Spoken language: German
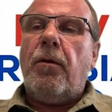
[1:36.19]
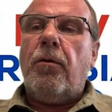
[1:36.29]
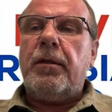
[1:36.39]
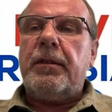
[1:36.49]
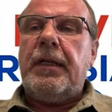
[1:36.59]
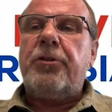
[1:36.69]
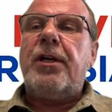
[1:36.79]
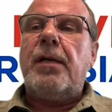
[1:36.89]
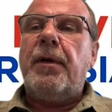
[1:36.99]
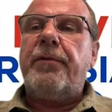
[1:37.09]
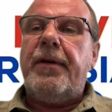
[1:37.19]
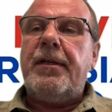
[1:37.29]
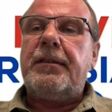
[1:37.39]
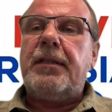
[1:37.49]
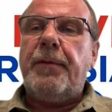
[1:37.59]
Und dann stellt man
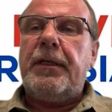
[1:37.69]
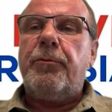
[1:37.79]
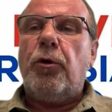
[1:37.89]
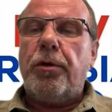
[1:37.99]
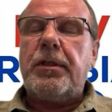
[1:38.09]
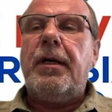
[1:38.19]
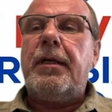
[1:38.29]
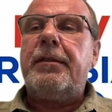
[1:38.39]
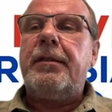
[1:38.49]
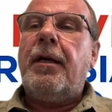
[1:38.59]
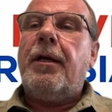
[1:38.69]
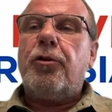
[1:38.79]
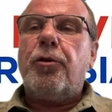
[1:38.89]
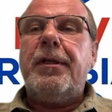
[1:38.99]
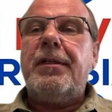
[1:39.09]
fest, dass man in Russland,
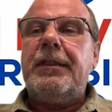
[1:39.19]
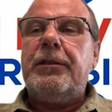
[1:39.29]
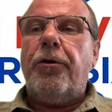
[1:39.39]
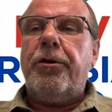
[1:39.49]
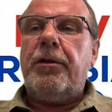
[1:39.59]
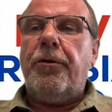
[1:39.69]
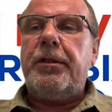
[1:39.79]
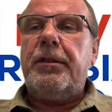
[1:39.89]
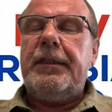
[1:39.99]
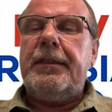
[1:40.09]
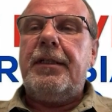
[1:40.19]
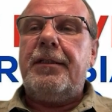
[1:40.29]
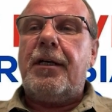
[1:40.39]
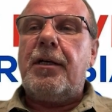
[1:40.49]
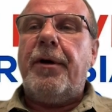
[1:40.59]
zumindest die Deu Leute, die,
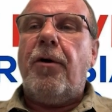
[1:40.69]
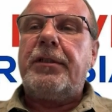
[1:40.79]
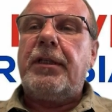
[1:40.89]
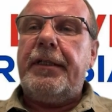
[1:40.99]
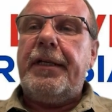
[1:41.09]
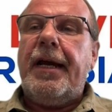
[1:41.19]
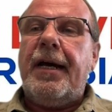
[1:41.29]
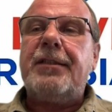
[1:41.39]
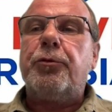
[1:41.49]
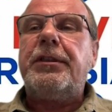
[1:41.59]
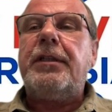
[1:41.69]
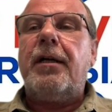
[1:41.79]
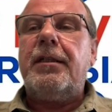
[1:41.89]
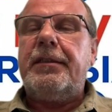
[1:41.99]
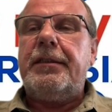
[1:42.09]
ich sage mal, aus der DDR
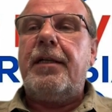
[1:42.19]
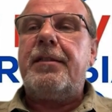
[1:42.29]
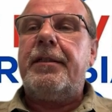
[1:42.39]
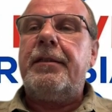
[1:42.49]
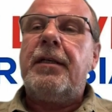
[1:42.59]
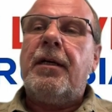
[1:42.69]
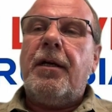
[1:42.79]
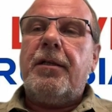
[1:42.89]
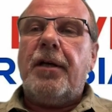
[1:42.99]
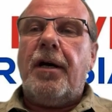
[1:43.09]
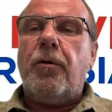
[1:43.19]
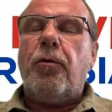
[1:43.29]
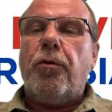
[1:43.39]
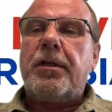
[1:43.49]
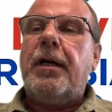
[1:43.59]
sozialisiert sind, sagen,
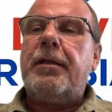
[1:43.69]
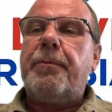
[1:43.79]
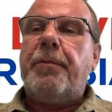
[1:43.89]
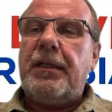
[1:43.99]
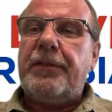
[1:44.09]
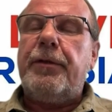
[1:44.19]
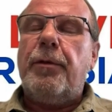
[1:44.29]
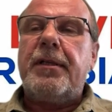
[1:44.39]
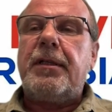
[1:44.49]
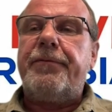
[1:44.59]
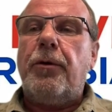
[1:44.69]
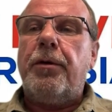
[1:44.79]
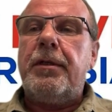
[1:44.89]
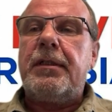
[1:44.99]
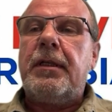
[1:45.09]
Russland passt viel besser für
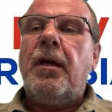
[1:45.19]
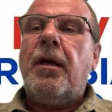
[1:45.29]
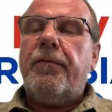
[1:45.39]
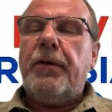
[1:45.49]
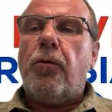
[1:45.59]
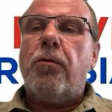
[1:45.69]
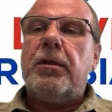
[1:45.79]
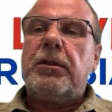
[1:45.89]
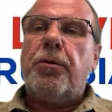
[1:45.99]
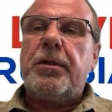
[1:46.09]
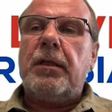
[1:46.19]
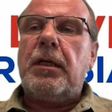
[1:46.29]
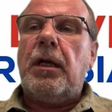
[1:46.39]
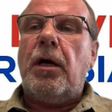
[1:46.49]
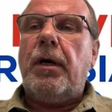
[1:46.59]
uns. Wir gucken uns Russland
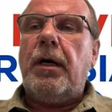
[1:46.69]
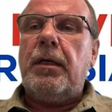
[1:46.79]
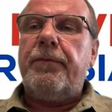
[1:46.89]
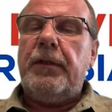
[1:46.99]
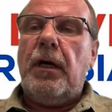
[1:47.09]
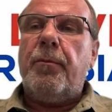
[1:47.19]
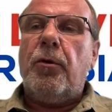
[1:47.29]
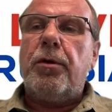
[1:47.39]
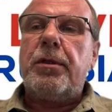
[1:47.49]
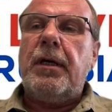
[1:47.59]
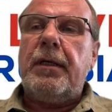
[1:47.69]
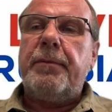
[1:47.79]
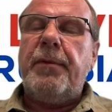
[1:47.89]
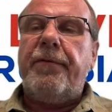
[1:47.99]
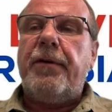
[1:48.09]
genauer an. Wir haben
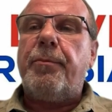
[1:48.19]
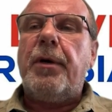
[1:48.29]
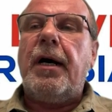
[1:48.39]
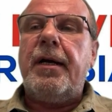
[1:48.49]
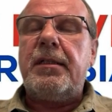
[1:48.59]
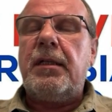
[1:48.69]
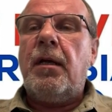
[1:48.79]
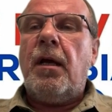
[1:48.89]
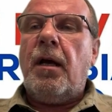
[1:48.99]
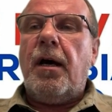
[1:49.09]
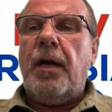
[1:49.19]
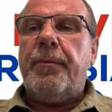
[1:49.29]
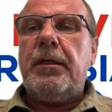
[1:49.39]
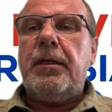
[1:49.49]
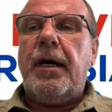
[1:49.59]
Russland mehrfach bereist.
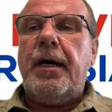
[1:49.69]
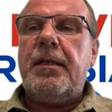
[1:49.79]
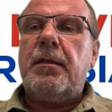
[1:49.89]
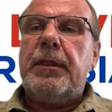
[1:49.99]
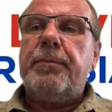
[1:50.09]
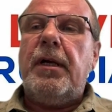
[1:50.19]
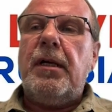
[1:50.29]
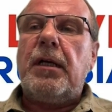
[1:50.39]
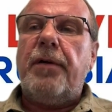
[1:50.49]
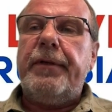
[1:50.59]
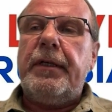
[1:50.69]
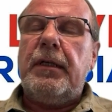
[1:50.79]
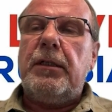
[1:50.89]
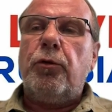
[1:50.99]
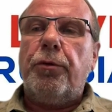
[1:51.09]
Einmal eine Reise mit einem
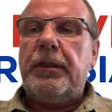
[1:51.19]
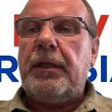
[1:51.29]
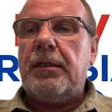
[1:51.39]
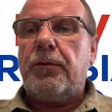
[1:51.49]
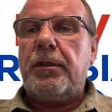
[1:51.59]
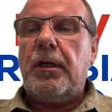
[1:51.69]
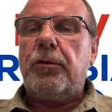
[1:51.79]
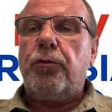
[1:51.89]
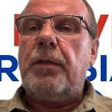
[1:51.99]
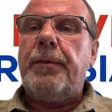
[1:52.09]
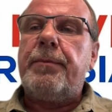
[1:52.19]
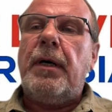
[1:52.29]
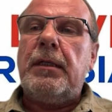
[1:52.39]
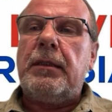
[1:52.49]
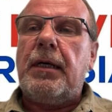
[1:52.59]
LKW durch ganz Russland durch mit dem
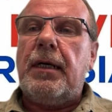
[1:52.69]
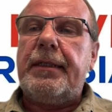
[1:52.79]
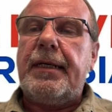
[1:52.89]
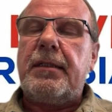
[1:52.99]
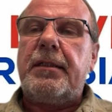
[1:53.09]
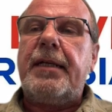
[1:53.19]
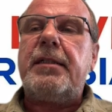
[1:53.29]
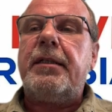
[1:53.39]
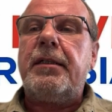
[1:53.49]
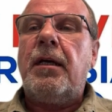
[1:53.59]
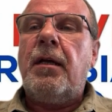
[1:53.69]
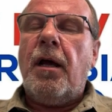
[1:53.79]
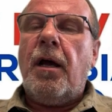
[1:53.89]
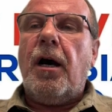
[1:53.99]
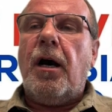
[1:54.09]
alten Gas 66,
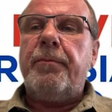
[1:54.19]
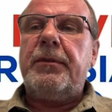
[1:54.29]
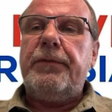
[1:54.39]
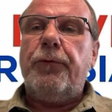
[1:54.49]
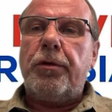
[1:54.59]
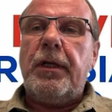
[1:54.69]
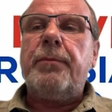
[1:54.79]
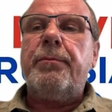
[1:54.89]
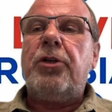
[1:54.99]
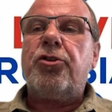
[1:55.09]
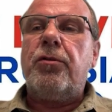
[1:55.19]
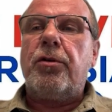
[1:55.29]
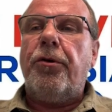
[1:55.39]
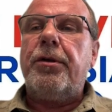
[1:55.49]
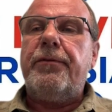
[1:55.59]
haben die wirklichen Menschen
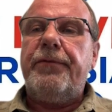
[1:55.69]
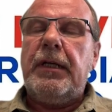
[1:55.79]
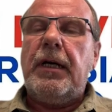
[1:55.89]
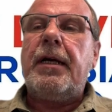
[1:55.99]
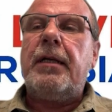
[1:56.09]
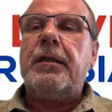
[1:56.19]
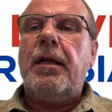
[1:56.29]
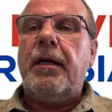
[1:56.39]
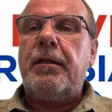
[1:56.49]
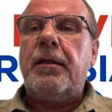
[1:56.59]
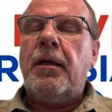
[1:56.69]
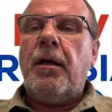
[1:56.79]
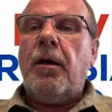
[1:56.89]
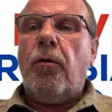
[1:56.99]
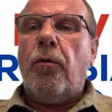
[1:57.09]
und Leute wieder kennengelernt
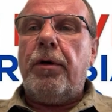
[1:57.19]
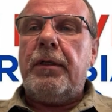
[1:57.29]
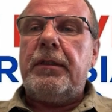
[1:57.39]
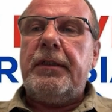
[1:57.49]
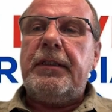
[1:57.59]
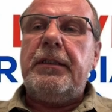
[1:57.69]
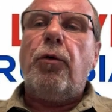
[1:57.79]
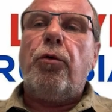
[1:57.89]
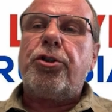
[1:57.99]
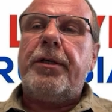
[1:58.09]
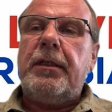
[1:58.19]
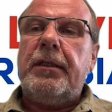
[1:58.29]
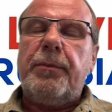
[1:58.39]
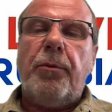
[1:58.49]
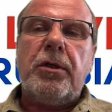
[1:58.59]
und nicht die Großstädte,
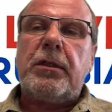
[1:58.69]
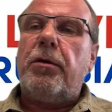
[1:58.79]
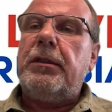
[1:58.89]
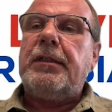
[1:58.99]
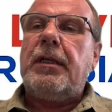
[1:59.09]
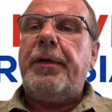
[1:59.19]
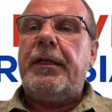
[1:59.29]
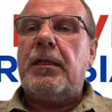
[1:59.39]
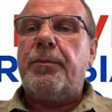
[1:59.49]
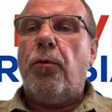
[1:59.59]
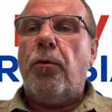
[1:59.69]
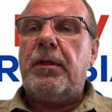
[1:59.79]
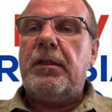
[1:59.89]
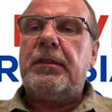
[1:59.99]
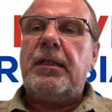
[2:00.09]
nicht Moskau, nicht St. Petersburg.
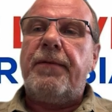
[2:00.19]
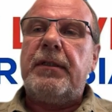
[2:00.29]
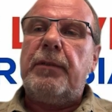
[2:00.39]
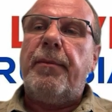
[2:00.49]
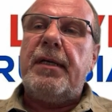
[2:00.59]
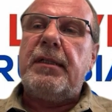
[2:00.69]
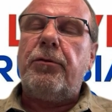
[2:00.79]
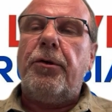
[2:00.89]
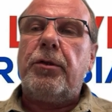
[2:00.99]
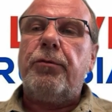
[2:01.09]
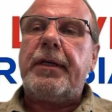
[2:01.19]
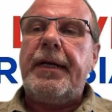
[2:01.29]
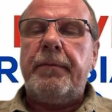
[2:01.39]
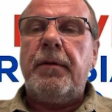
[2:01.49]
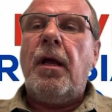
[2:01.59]
Das ist das, was die meisten Leute nur
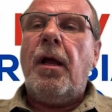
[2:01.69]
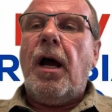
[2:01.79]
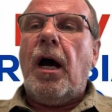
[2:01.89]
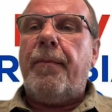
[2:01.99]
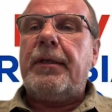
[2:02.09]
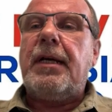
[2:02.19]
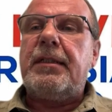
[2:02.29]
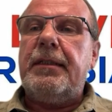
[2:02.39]
kennen. Aber das